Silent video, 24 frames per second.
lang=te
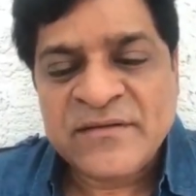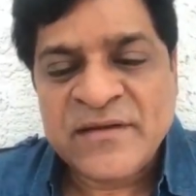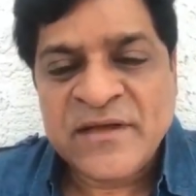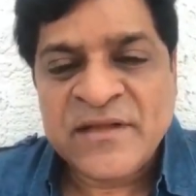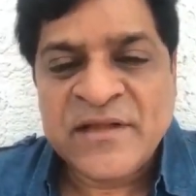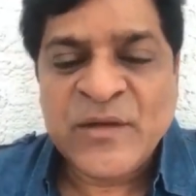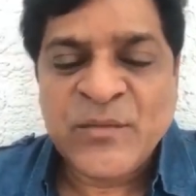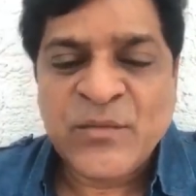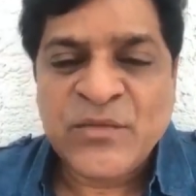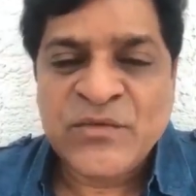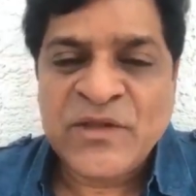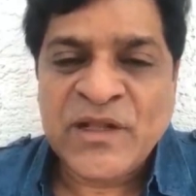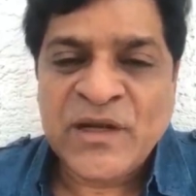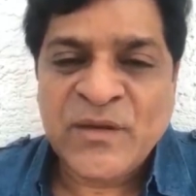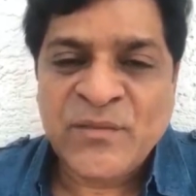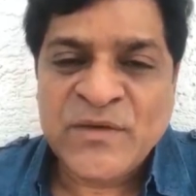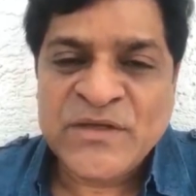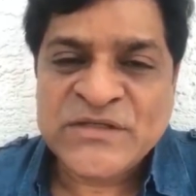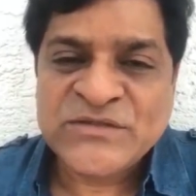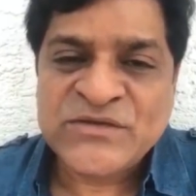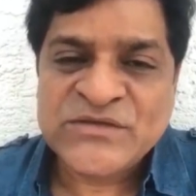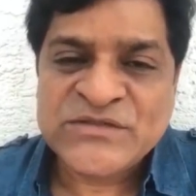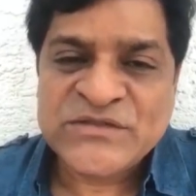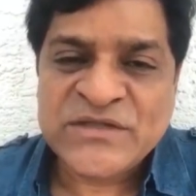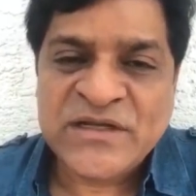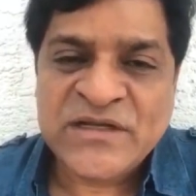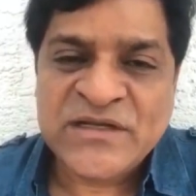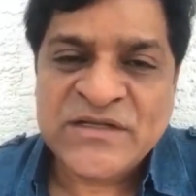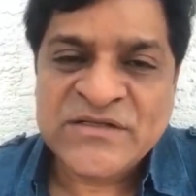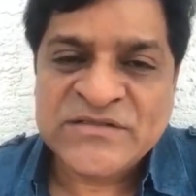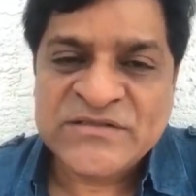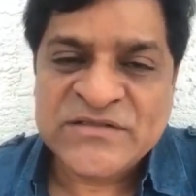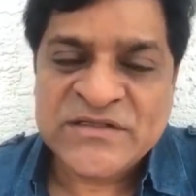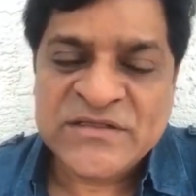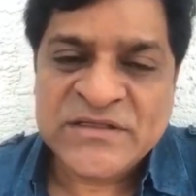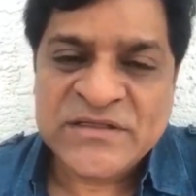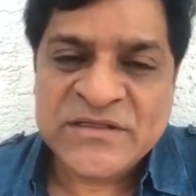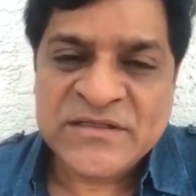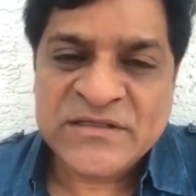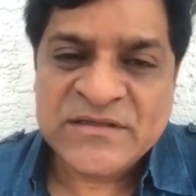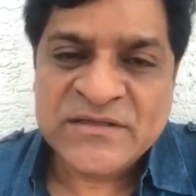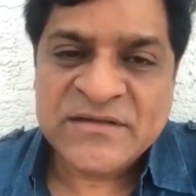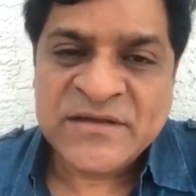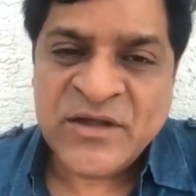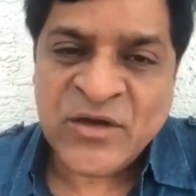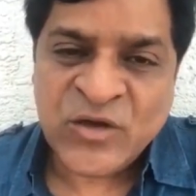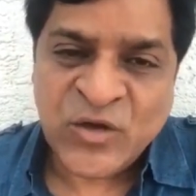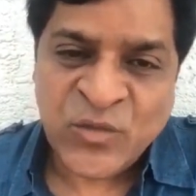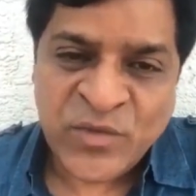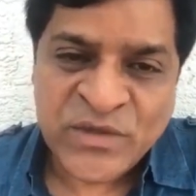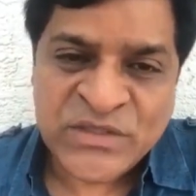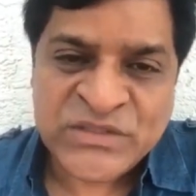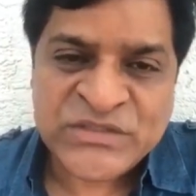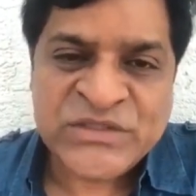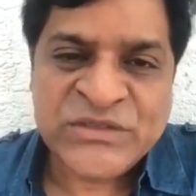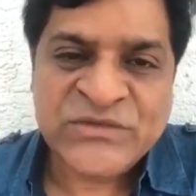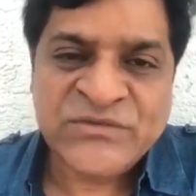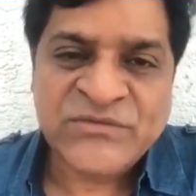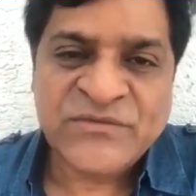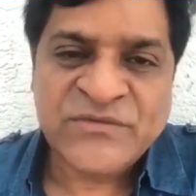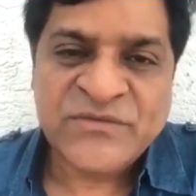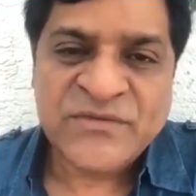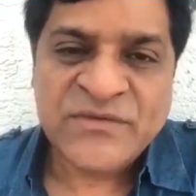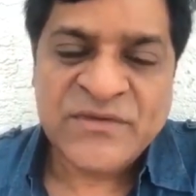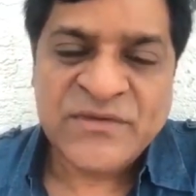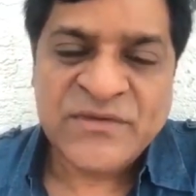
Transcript: దాదాపు నలభై సంవత్సరాల నుంచి నాకు పరిచయం